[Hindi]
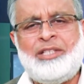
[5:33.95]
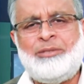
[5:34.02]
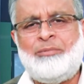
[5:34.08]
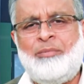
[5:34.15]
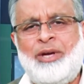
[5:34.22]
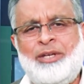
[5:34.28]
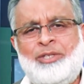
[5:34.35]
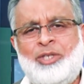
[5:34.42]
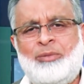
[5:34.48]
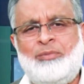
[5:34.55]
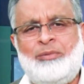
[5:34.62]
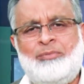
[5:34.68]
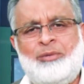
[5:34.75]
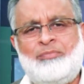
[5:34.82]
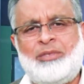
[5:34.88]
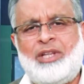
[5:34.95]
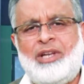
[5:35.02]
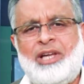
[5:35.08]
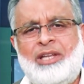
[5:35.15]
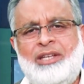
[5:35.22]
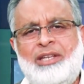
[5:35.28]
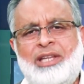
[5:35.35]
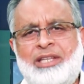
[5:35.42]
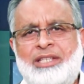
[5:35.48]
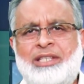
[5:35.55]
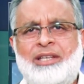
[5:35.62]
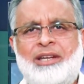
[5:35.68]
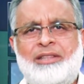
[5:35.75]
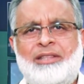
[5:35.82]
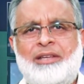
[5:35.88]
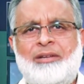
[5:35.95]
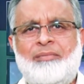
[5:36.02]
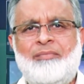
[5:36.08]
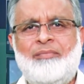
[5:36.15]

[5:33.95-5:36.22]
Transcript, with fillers: आसमाइशों में मुबतला नहीं करता